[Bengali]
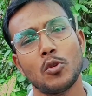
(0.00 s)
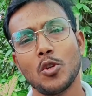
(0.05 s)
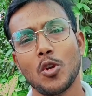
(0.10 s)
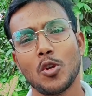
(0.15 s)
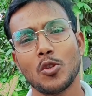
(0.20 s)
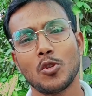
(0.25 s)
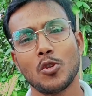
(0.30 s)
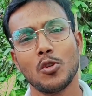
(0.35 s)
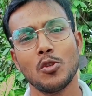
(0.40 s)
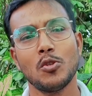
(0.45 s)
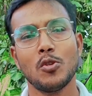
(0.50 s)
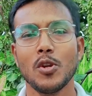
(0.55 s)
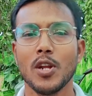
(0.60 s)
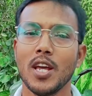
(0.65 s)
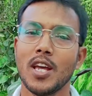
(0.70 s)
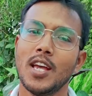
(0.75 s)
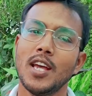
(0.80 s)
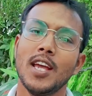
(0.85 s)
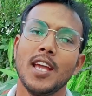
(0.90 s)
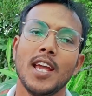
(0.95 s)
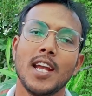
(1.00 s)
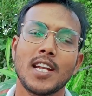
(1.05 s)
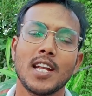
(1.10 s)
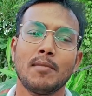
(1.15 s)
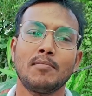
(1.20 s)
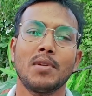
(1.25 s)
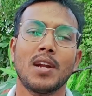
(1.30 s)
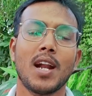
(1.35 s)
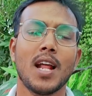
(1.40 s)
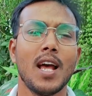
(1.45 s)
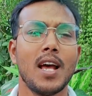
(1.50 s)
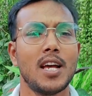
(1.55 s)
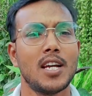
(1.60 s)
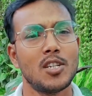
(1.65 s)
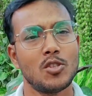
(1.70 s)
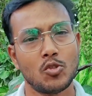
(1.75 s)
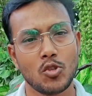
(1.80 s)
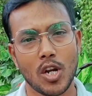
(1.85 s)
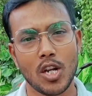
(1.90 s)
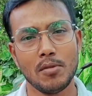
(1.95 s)
দিন অন্তর অন্তরে এটা আপনারা
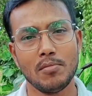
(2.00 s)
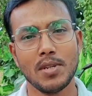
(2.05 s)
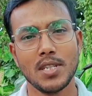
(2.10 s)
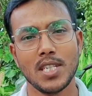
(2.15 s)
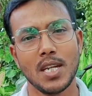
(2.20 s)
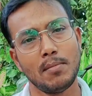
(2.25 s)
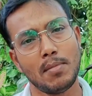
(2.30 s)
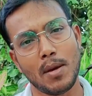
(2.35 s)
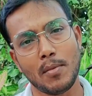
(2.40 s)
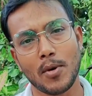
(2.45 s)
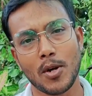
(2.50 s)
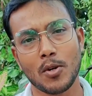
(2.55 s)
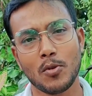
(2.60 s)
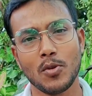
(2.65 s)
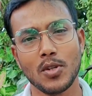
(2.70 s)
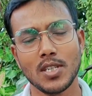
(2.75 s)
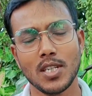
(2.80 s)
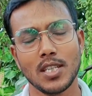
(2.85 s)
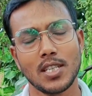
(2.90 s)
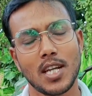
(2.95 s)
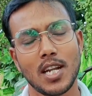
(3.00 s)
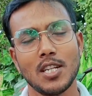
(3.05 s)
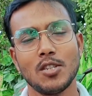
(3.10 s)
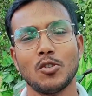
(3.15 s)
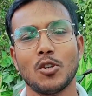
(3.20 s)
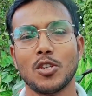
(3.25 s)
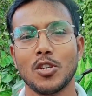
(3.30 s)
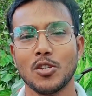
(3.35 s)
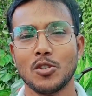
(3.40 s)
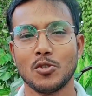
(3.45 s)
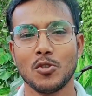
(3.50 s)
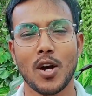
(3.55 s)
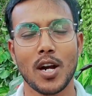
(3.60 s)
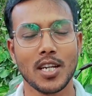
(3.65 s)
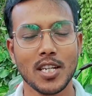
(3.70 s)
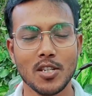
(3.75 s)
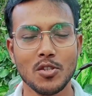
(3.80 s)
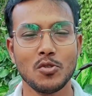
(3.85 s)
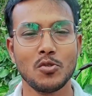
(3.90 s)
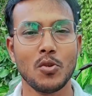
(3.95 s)
জলে ভিজিয়ে ব্যবহার করে যান তাহলেই যথেষ্ট আর
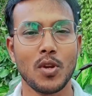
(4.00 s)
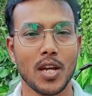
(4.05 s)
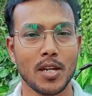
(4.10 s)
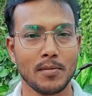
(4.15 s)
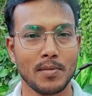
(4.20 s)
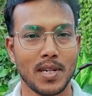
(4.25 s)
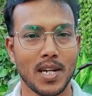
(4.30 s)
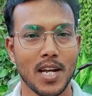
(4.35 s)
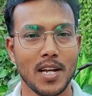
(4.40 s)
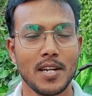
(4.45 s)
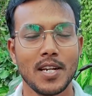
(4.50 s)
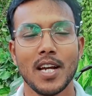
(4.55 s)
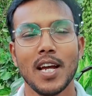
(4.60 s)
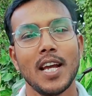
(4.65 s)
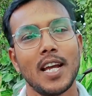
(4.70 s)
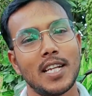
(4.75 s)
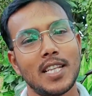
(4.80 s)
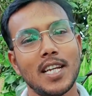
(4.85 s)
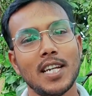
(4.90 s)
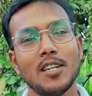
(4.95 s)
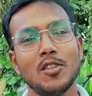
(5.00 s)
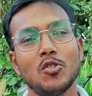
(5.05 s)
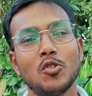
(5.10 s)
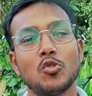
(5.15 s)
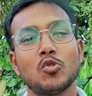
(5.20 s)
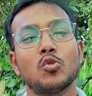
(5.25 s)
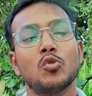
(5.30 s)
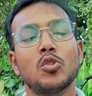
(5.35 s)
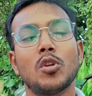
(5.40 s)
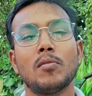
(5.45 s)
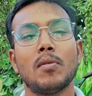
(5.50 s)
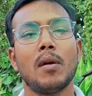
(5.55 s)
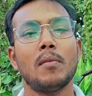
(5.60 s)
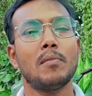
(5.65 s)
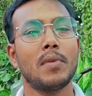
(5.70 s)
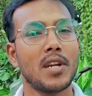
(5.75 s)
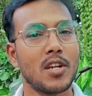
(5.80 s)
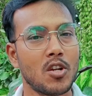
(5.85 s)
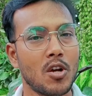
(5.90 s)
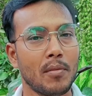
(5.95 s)
কিচ্ছু লাগবে না এতেই কিন্তু সুন্দরভাবে
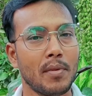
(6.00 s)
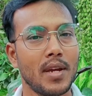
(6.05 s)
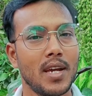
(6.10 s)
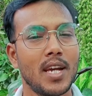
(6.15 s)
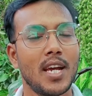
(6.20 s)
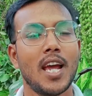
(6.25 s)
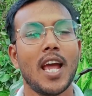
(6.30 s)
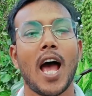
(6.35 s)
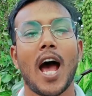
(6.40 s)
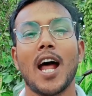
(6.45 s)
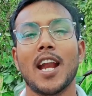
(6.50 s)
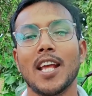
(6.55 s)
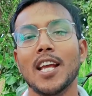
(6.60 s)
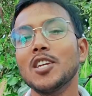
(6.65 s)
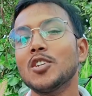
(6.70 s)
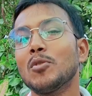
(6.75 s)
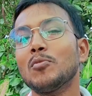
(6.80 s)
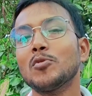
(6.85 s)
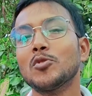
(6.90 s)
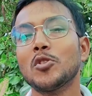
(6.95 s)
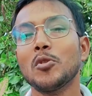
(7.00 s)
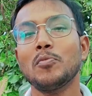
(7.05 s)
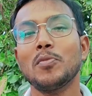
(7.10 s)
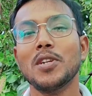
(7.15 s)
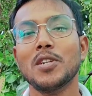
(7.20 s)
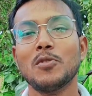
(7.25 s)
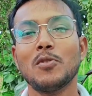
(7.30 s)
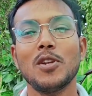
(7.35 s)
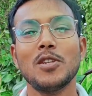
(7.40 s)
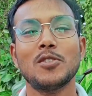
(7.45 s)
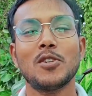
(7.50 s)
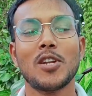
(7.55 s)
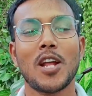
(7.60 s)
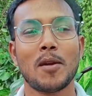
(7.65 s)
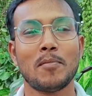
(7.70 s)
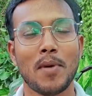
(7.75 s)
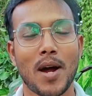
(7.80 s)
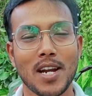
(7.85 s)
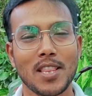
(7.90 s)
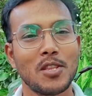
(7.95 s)
বিট হবে আর এই সমস্ত বিটগুলির জন্য আর
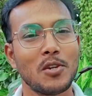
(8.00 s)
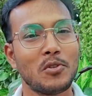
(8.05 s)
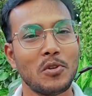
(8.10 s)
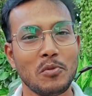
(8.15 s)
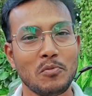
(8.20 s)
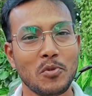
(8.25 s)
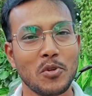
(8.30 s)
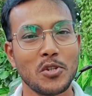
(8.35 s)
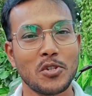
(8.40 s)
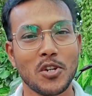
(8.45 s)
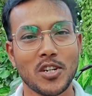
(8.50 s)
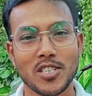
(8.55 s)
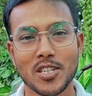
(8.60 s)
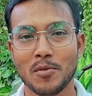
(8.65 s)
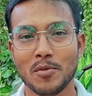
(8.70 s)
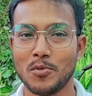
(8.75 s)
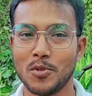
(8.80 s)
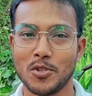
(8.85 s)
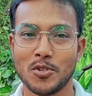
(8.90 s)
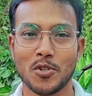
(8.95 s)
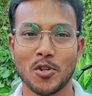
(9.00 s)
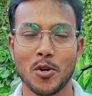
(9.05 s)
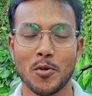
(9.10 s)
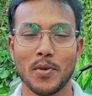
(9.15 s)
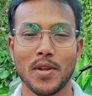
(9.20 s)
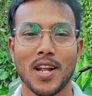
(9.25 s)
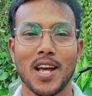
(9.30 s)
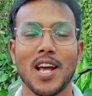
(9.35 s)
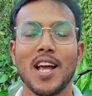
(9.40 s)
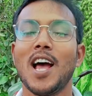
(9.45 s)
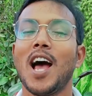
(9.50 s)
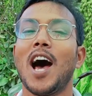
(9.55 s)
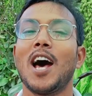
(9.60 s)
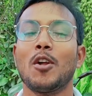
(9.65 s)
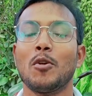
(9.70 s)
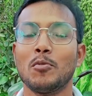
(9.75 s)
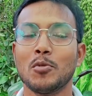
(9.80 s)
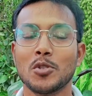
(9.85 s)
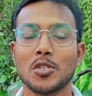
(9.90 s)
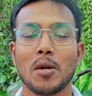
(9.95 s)
বাড়তি কোনো পরিচর্যার প্রয়োজন হবে না আর
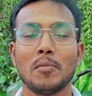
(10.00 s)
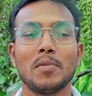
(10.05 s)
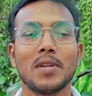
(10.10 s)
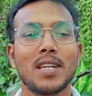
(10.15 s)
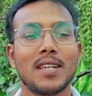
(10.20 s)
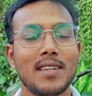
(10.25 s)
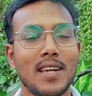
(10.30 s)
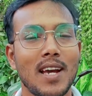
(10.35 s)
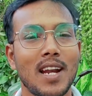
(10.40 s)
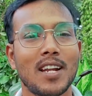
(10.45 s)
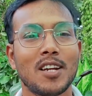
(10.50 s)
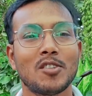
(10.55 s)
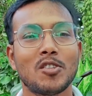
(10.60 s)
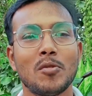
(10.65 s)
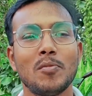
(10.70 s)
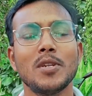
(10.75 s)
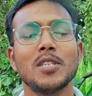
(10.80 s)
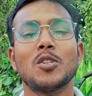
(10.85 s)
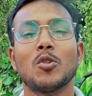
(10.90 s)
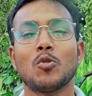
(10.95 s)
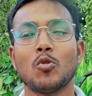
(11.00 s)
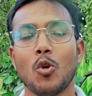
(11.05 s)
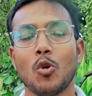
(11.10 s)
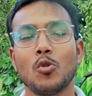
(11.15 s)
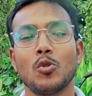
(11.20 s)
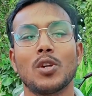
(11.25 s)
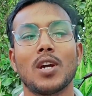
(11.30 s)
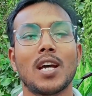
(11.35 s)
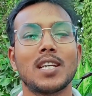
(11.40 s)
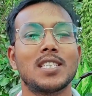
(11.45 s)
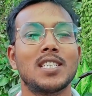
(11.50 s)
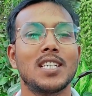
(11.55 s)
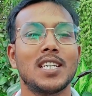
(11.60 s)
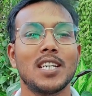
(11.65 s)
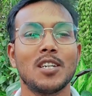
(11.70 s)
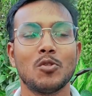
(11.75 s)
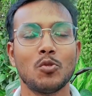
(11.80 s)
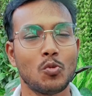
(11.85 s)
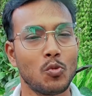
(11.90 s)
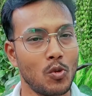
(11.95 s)
অবশ্যই আপনাকে খেয়াল রাখতে হবে যে কখন গাছটিকে
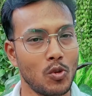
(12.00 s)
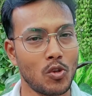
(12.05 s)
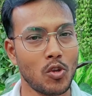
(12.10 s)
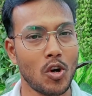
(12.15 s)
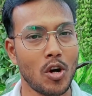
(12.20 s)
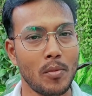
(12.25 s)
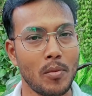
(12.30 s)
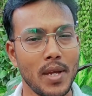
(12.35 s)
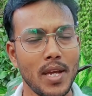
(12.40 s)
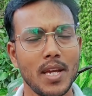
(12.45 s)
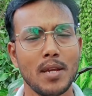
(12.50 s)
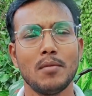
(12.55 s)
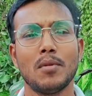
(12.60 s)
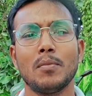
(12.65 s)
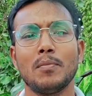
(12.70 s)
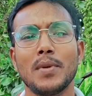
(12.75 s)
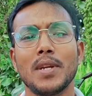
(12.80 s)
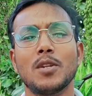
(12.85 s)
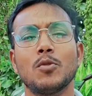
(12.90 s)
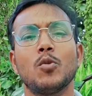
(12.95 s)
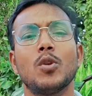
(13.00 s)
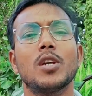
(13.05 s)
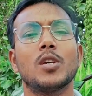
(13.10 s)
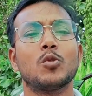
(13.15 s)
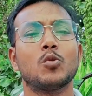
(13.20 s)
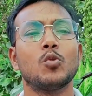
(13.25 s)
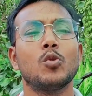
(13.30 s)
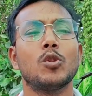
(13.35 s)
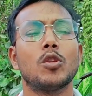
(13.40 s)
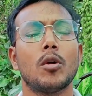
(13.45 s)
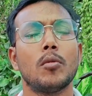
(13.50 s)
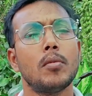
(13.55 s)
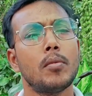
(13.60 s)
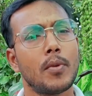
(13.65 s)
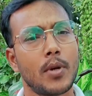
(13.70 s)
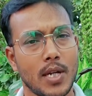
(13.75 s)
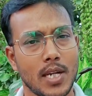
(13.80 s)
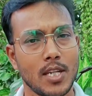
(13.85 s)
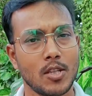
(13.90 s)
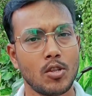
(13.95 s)
তুলতে হবে এবং বিটগুলিকে তুলতে হবে এবং
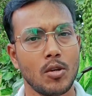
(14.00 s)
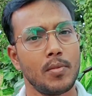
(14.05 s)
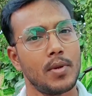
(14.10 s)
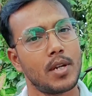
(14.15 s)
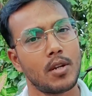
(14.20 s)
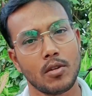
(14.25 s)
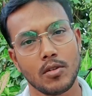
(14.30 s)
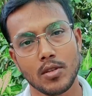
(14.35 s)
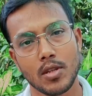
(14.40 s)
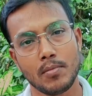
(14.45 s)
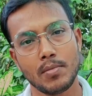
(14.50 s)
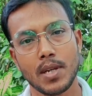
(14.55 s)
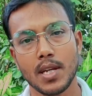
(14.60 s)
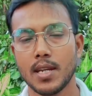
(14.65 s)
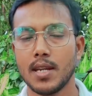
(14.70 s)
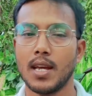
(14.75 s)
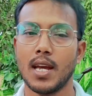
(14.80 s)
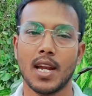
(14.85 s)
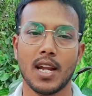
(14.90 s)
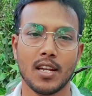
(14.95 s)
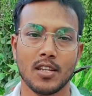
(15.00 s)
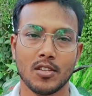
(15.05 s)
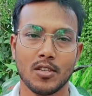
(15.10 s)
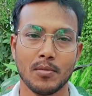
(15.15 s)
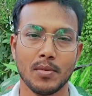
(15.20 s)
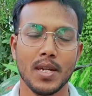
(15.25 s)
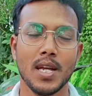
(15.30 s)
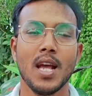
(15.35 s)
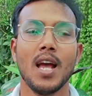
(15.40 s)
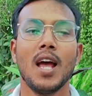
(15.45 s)
খেতে হবে এটা কিন্তু আপনাকে খেয়াল রাখতে হবে